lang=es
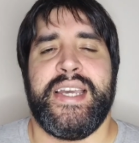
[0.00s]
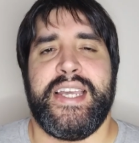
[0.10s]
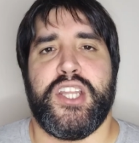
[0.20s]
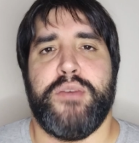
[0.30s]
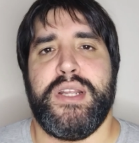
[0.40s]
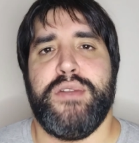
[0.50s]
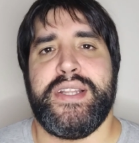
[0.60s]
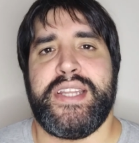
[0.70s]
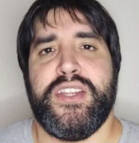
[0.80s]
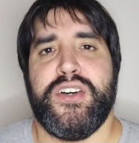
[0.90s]
en
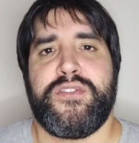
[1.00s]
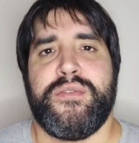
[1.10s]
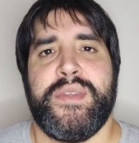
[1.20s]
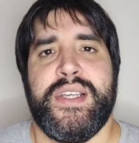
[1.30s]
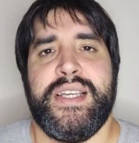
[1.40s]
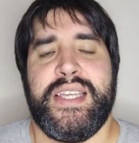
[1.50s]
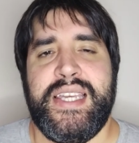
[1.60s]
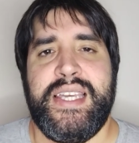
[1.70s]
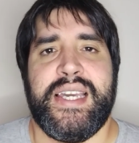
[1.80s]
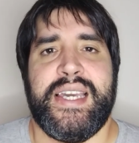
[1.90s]
2022
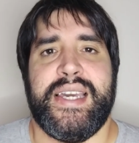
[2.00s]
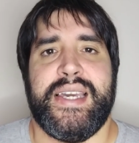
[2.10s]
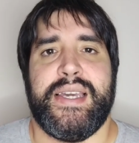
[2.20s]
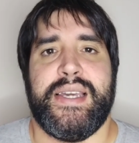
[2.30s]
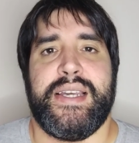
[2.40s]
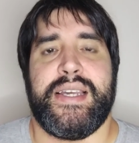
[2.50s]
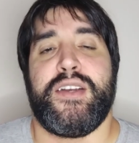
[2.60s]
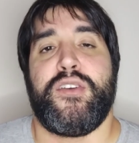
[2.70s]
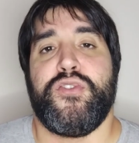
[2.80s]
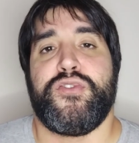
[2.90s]
y eh,
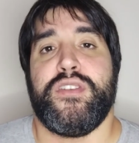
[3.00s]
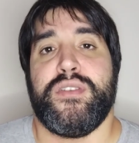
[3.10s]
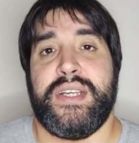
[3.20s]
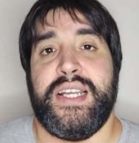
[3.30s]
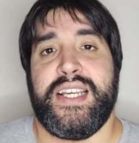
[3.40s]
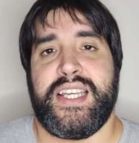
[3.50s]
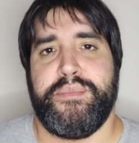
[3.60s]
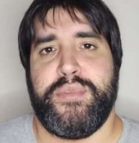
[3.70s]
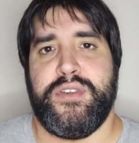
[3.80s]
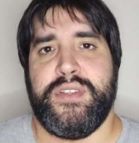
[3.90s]
incluso el
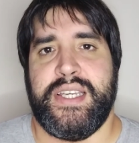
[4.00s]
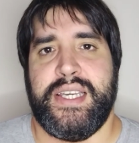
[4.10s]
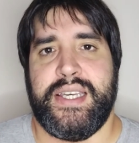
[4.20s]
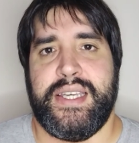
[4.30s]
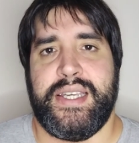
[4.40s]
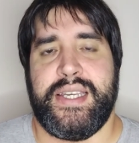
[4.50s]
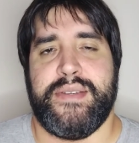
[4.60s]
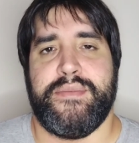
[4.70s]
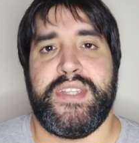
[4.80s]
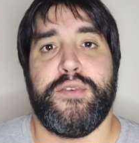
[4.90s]
equipo
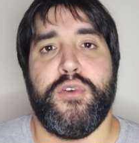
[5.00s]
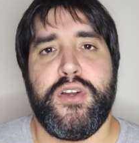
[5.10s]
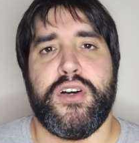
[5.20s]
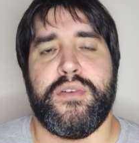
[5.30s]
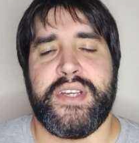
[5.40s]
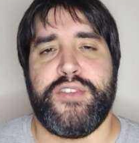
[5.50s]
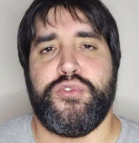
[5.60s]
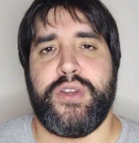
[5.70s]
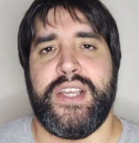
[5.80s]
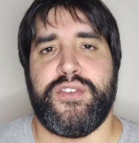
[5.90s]
eh, divulgó en
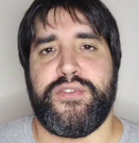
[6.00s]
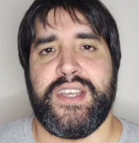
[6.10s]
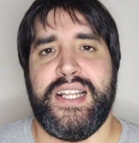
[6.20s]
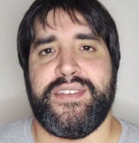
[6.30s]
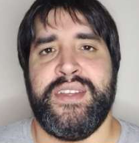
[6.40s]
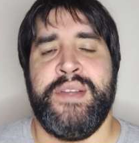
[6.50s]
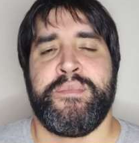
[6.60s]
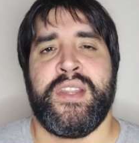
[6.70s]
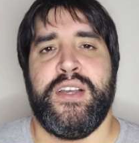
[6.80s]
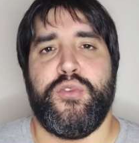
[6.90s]
sus redes sociales
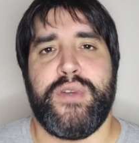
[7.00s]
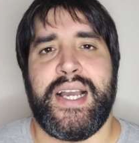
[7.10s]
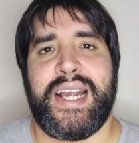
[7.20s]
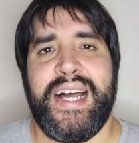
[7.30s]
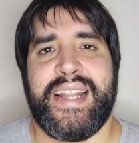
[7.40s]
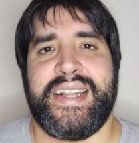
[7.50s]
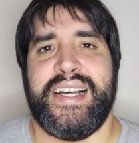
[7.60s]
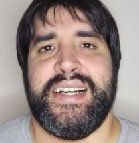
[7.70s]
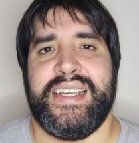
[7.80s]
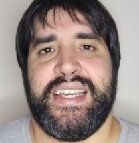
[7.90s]
una
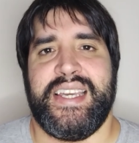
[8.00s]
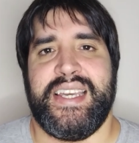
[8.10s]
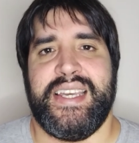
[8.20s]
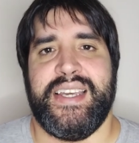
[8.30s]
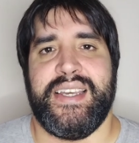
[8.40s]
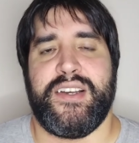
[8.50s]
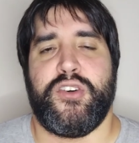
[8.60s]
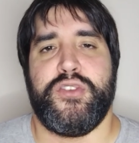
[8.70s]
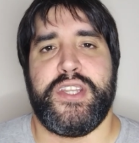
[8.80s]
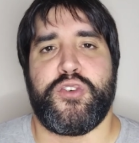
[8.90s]
carta eh,
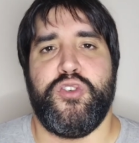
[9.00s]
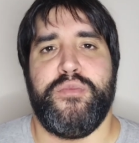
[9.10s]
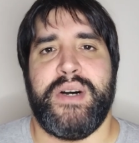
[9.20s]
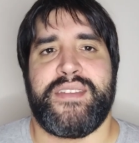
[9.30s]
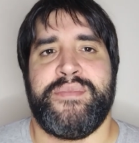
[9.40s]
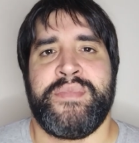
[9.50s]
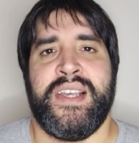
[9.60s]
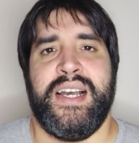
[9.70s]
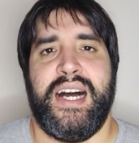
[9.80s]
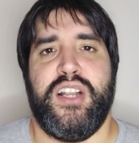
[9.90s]
con disculpas
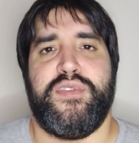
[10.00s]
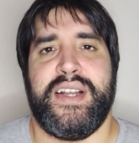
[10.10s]
a los